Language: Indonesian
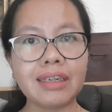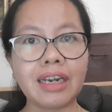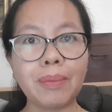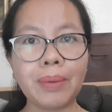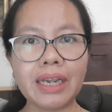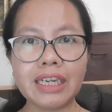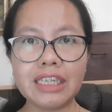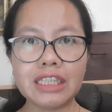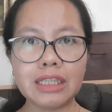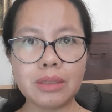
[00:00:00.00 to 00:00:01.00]
Kenapa
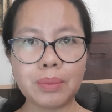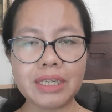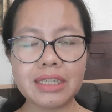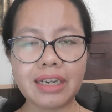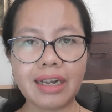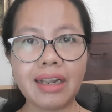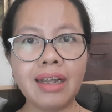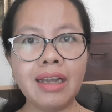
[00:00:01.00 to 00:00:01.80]
edisi spesial?